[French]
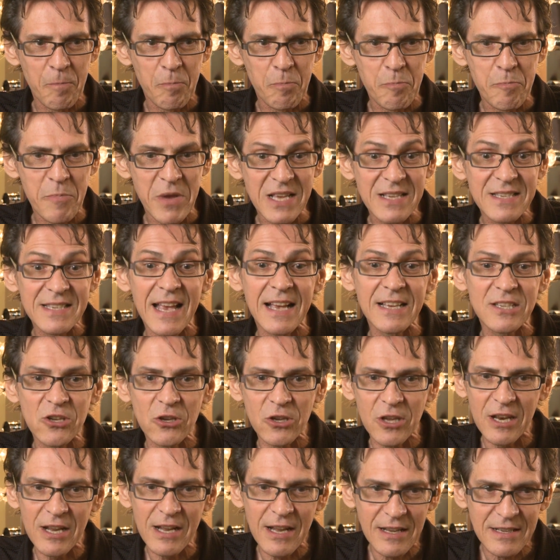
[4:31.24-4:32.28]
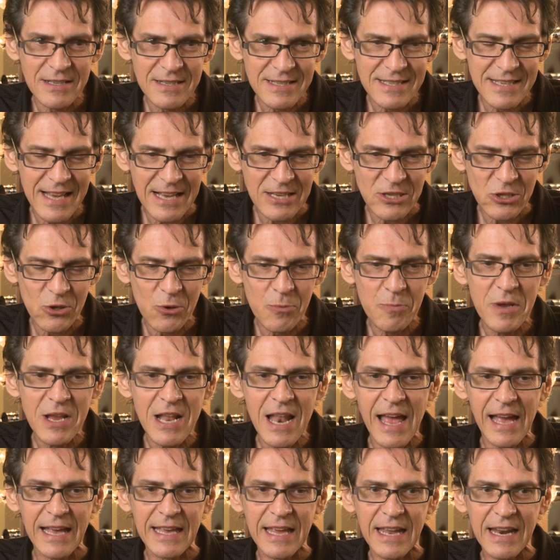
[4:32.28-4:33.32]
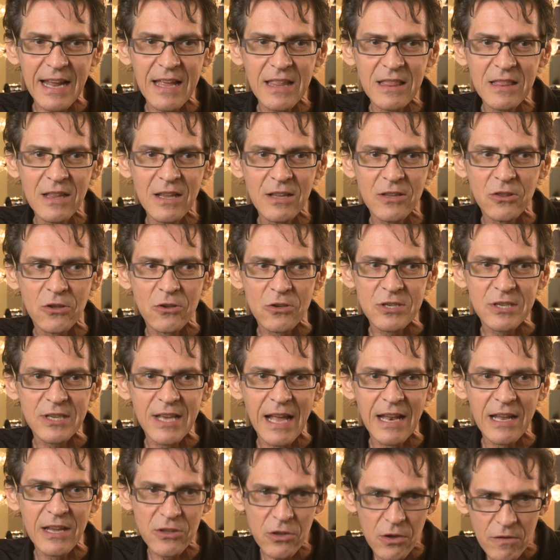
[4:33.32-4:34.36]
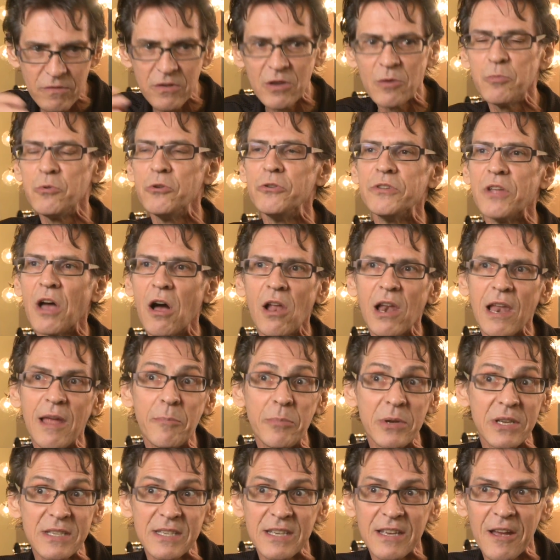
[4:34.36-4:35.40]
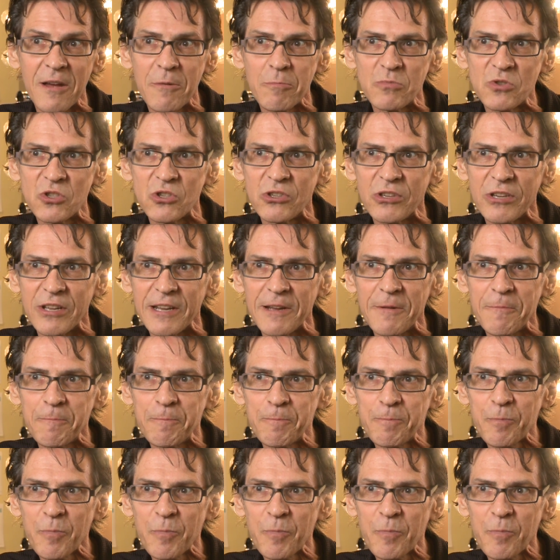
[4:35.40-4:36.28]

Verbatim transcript: mais ça a, semé la graine de ce qui allait devenir plus tard la PCM, je dirais.